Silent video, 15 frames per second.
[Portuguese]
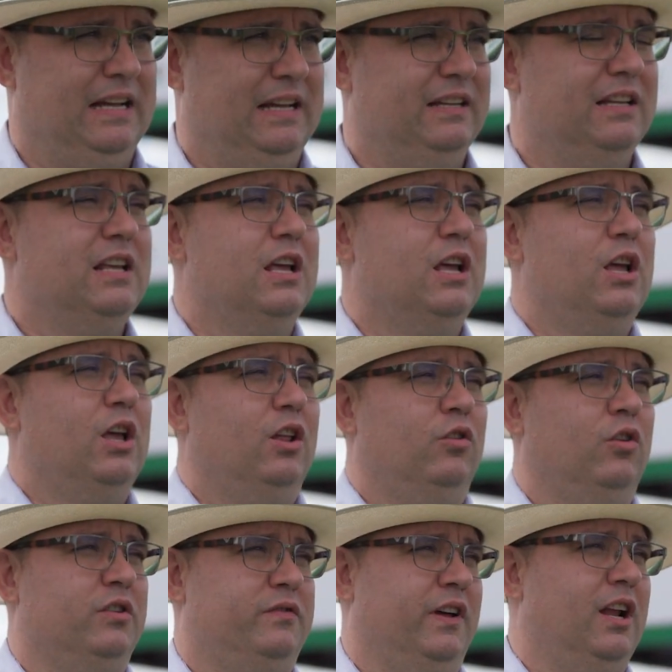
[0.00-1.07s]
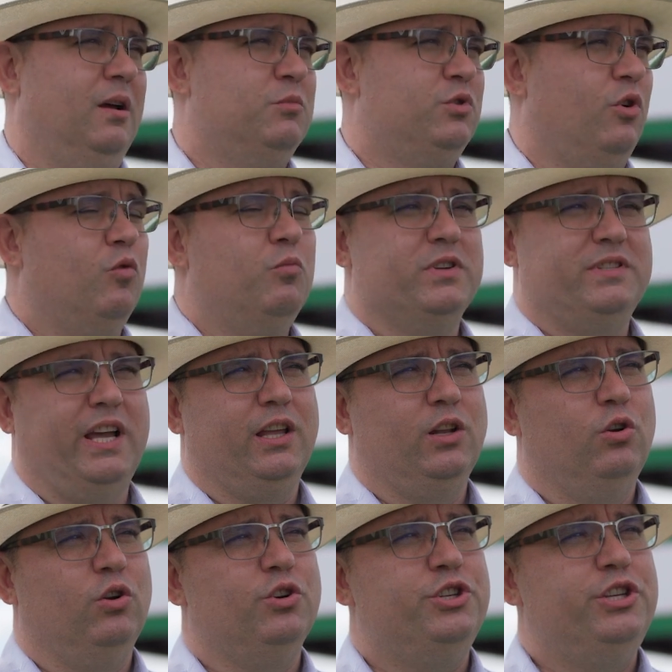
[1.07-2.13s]
Tá? Nós falamos de algumas
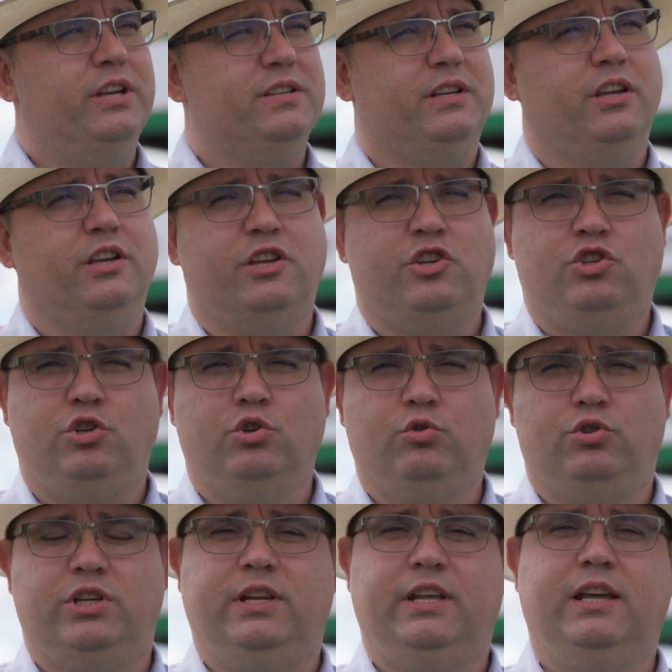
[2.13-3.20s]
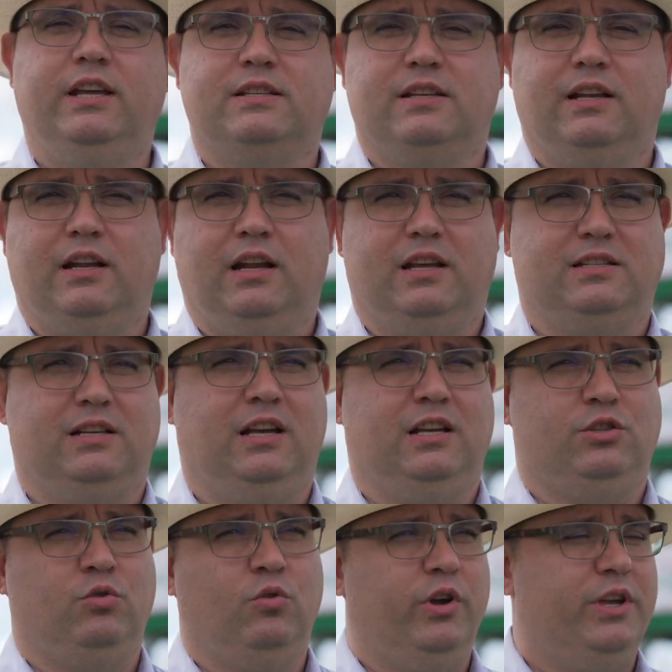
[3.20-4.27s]
tecnologias que a gente utiliza nas
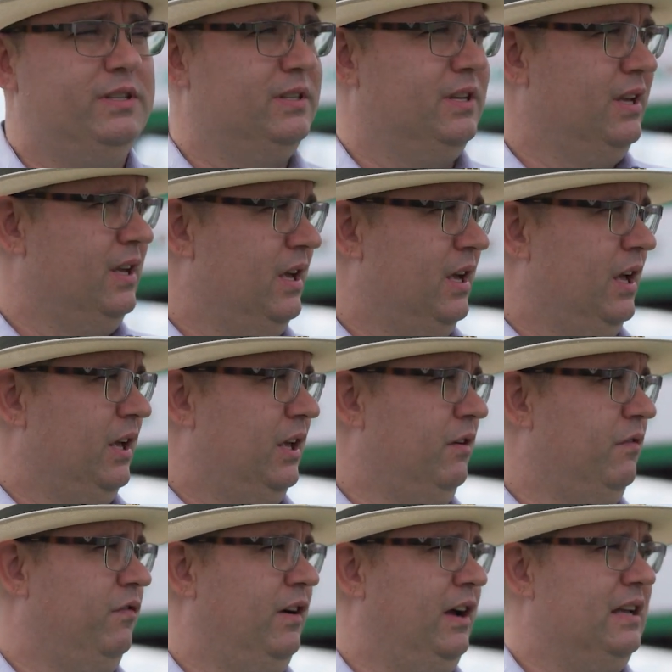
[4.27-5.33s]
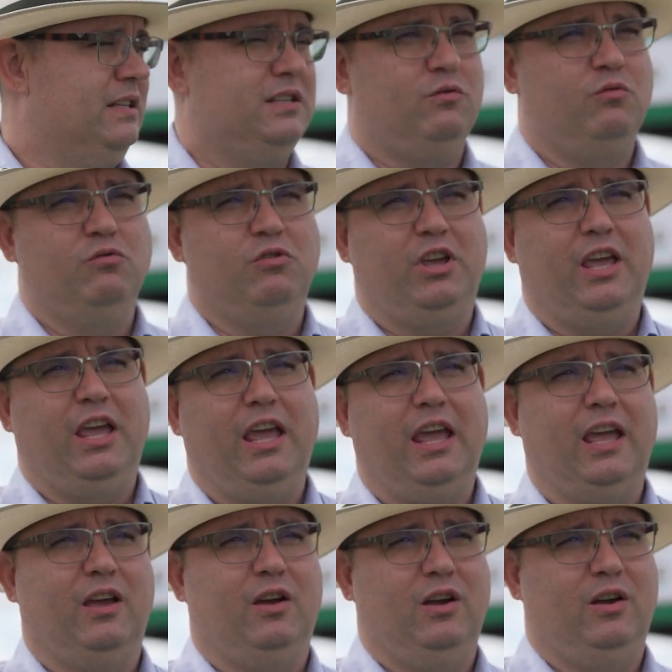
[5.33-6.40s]
rações que faz com
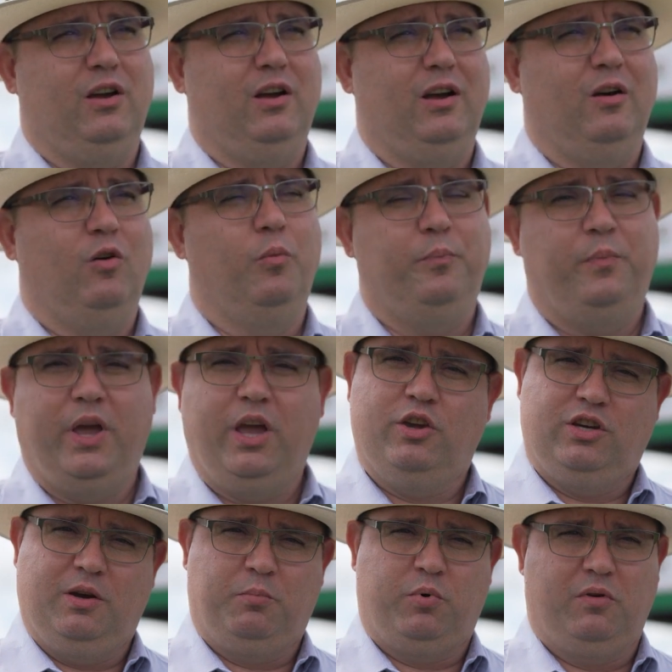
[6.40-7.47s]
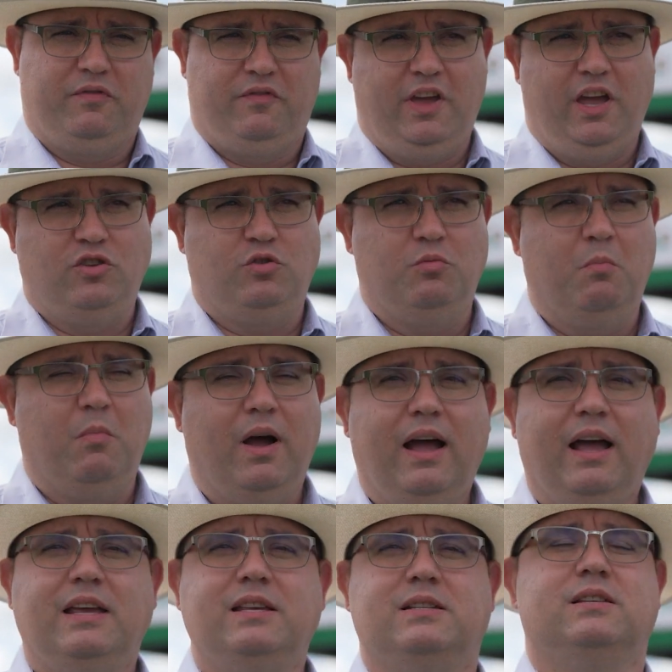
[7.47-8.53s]
que uh, o peixe aproveite
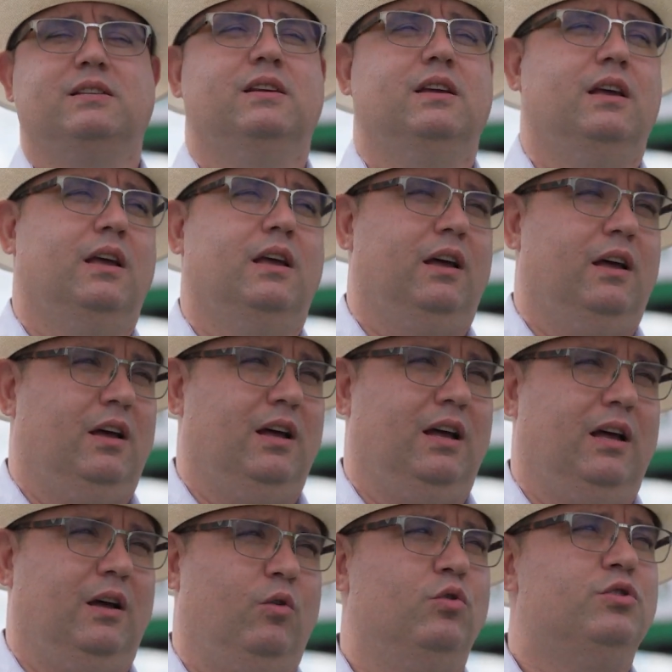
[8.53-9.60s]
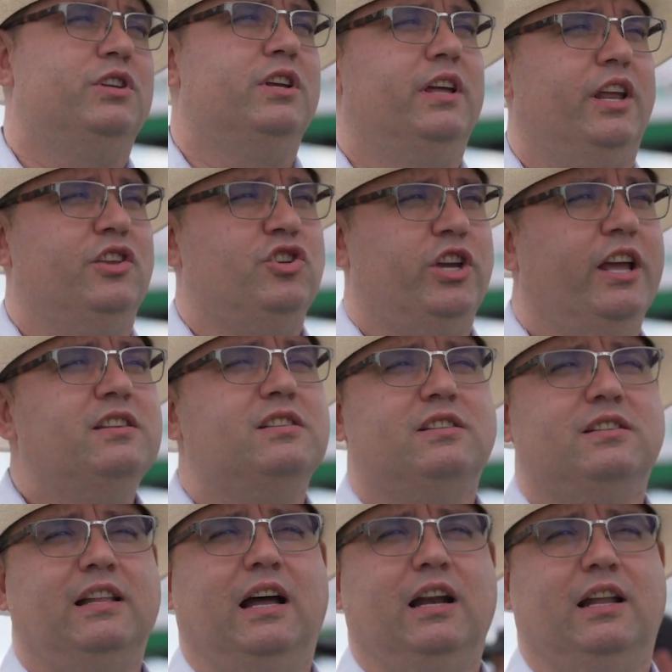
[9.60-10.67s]
mais uh, os
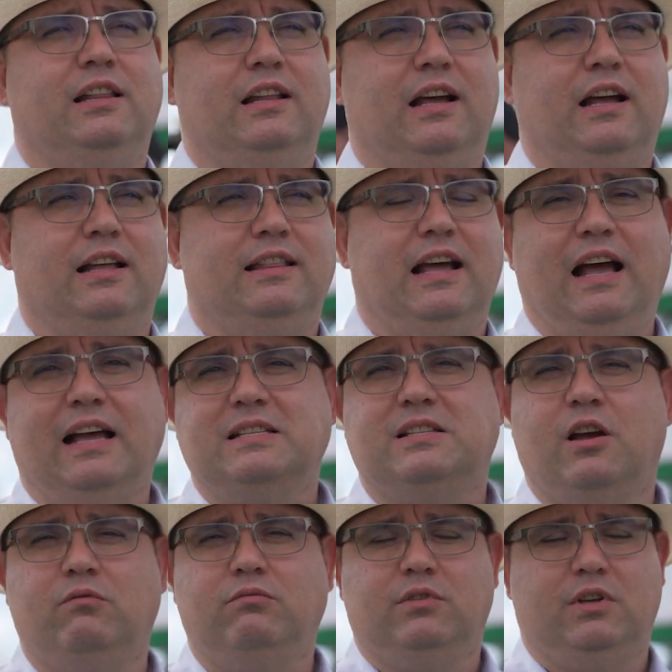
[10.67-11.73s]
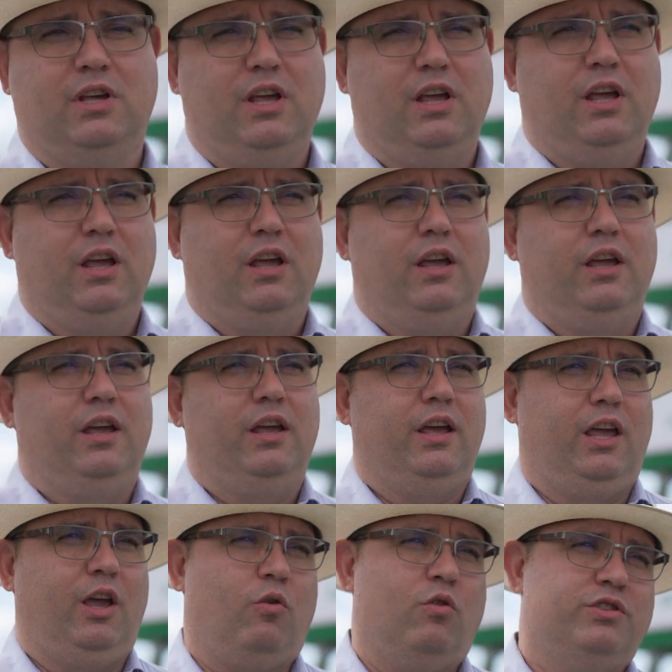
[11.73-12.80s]
ingredientes da, da, da ração
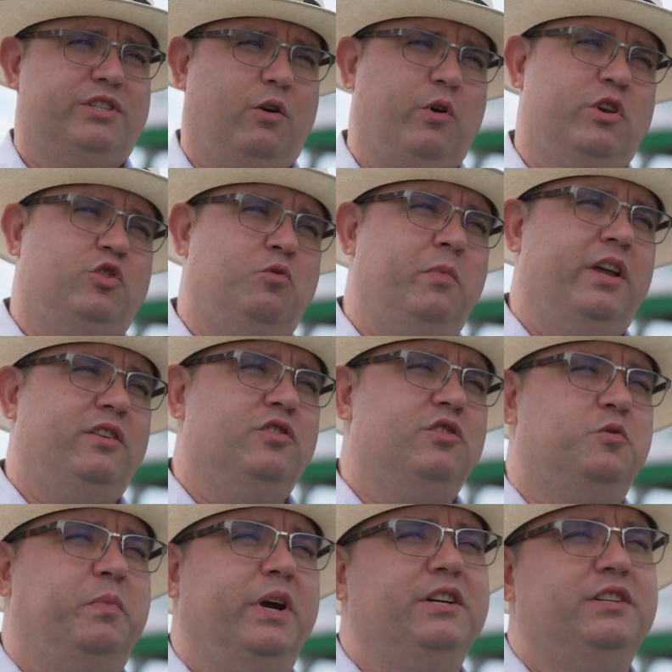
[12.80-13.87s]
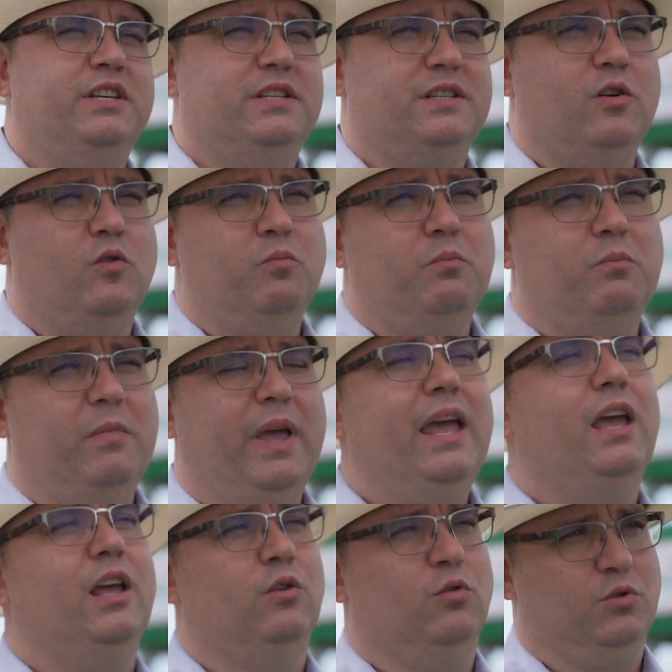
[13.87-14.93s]
eh, e, consequentemente, desperdiçam
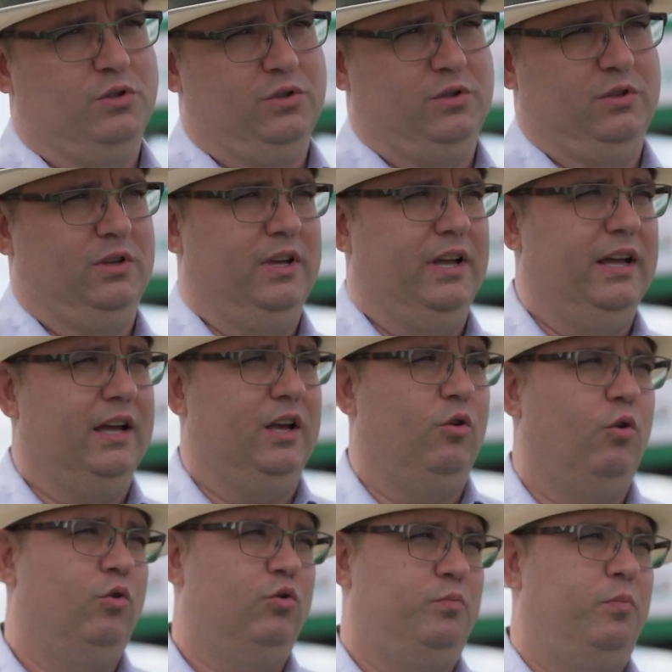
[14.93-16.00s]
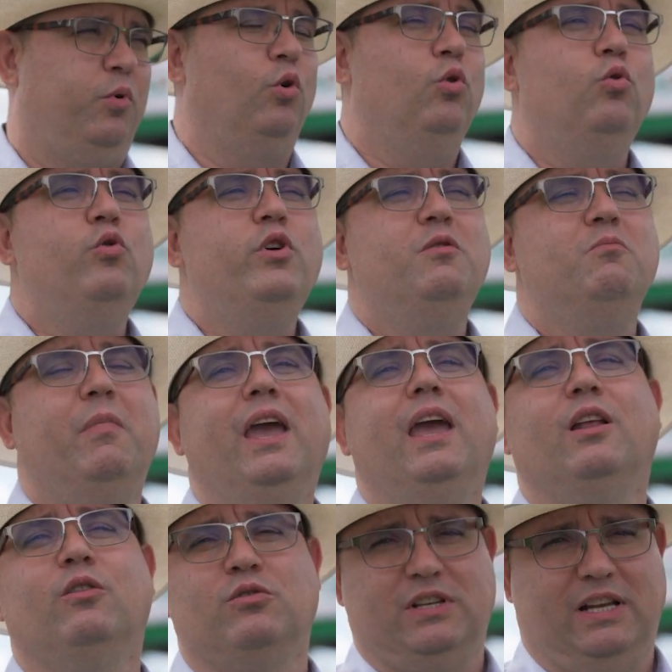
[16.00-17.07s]
menos uh, ou poluem
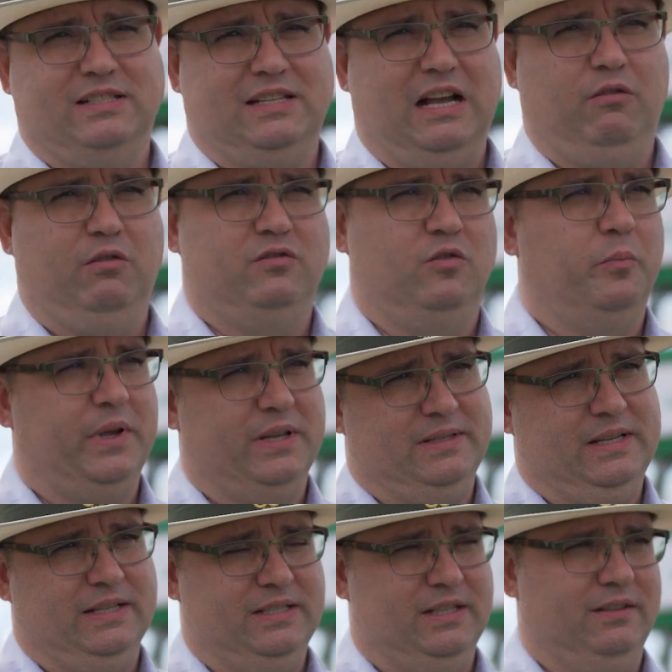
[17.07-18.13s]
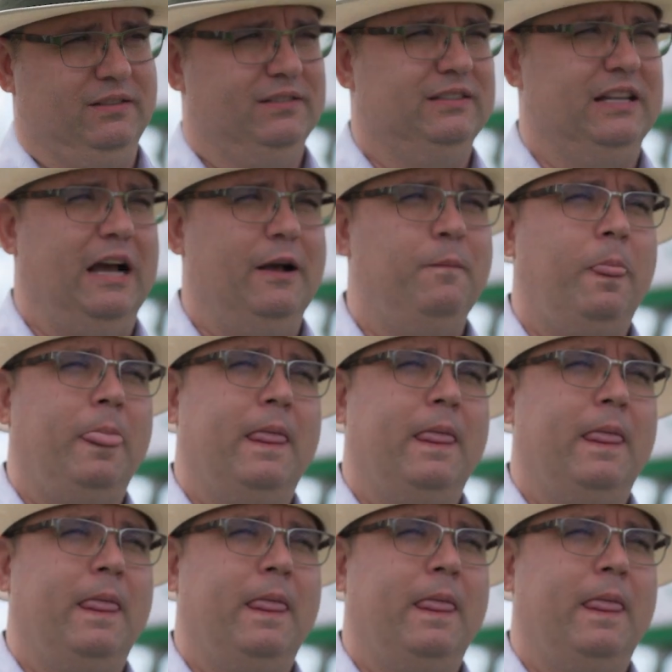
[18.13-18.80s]
menos as águas, vamos pensar assim. Tá?